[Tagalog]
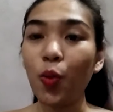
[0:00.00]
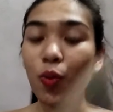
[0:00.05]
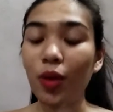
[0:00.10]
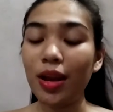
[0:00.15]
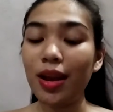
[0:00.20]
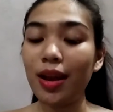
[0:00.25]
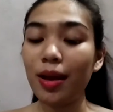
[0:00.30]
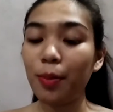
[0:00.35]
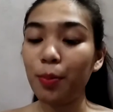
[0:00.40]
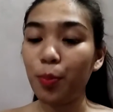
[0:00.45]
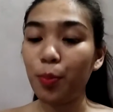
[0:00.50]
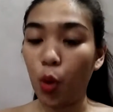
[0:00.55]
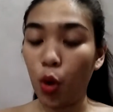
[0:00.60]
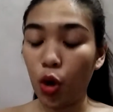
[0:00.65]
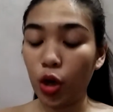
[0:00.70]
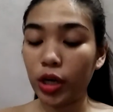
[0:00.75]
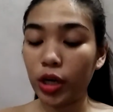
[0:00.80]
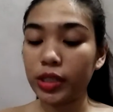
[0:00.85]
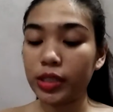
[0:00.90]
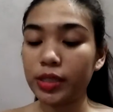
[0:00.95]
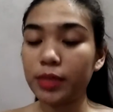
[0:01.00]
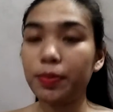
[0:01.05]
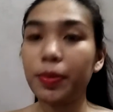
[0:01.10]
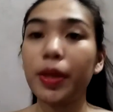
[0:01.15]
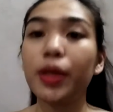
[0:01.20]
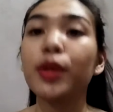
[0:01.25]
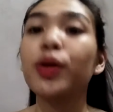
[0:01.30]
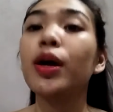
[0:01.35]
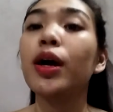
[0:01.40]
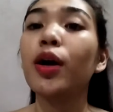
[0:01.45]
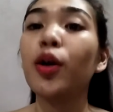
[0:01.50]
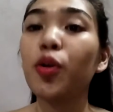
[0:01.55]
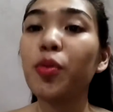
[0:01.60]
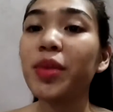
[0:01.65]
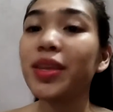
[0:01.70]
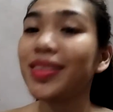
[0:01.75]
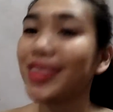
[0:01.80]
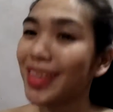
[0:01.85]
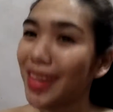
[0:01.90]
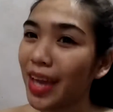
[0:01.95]
walang course. Pero ako,
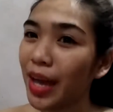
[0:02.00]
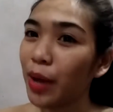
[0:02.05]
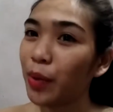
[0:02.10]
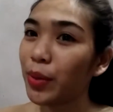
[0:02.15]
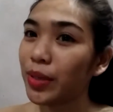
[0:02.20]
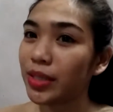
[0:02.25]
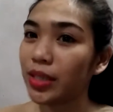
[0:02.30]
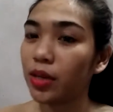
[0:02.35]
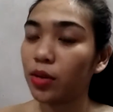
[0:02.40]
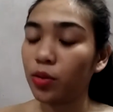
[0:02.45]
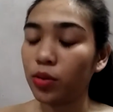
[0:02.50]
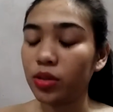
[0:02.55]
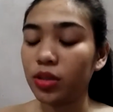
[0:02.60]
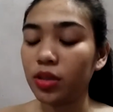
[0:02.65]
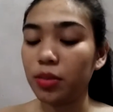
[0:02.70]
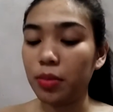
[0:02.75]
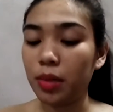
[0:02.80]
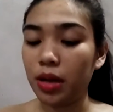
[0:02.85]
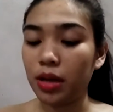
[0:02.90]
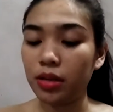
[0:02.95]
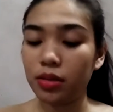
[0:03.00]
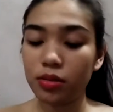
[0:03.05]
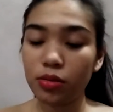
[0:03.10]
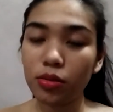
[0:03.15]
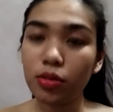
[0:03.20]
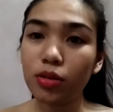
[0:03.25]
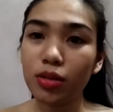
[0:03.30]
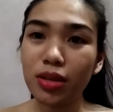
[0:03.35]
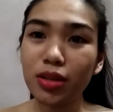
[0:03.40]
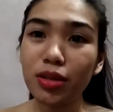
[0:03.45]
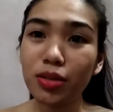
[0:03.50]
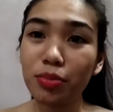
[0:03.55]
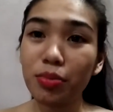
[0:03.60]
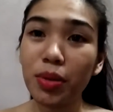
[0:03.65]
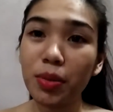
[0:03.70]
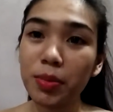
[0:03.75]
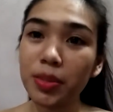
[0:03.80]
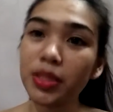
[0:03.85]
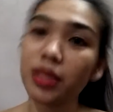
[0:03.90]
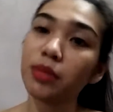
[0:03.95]
may tigyawat ako, di ba? So, ako lang yung
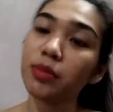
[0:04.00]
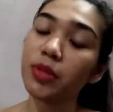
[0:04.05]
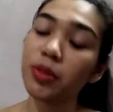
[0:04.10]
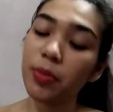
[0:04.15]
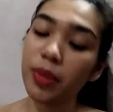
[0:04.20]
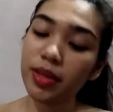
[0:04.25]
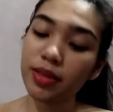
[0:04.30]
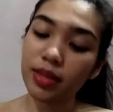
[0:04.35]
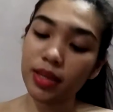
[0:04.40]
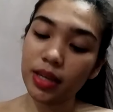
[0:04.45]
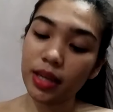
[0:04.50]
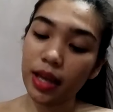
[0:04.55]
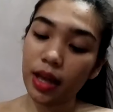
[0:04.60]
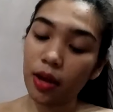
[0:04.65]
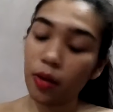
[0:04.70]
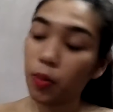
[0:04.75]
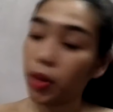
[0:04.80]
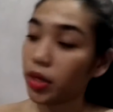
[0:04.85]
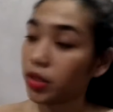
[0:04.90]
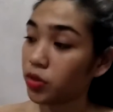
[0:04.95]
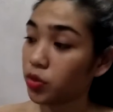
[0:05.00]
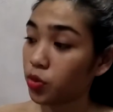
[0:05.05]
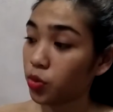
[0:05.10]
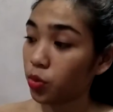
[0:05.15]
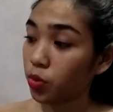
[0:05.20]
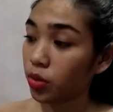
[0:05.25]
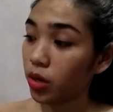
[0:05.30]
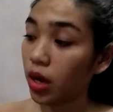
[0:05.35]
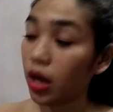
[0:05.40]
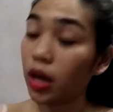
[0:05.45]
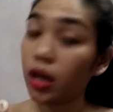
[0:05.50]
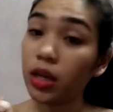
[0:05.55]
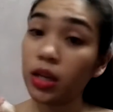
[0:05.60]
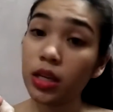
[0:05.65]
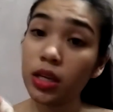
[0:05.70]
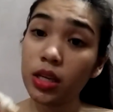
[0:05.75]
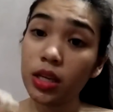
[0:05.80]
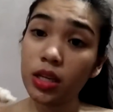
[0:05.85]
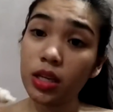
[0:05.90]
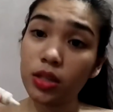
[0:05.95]
pamadam na may tigyawat. Joke lang.
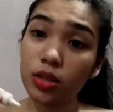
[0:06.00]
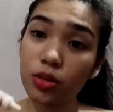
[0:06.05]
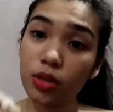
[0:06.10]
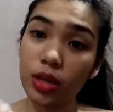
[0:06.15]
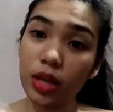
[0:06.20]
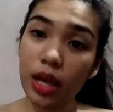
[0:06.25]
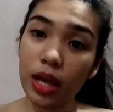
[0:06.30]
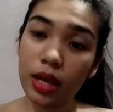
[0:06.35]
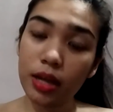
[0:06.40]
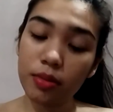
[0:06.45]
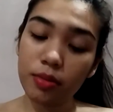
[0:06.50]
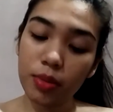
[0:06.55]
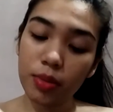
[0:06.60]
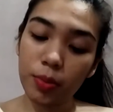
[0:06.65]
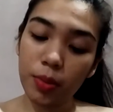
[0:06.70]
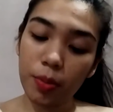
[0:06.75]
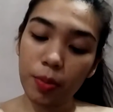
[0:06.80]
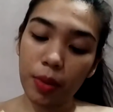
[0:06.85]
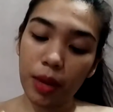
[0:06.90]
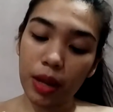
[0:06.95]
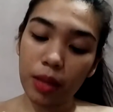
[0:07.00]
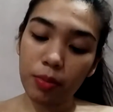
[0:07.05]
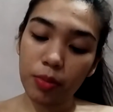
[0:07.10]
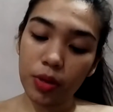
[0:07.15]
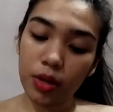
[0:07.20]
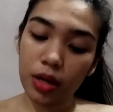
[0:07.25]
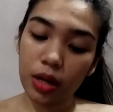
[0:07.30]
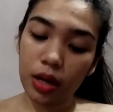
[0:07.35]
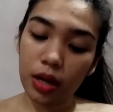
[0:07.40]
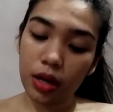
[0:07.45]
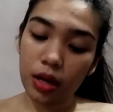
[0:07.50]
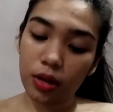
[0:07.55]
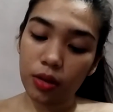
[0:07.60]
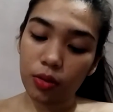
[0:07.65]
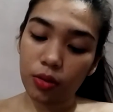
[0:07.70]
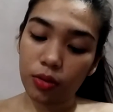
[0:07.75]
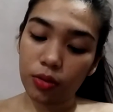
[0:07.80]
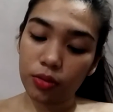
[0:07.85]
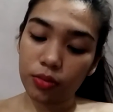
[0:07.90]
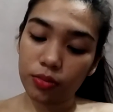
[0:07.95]
So, ayan, magpa-primer lang
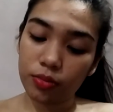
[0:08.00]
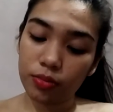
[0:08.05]
ako.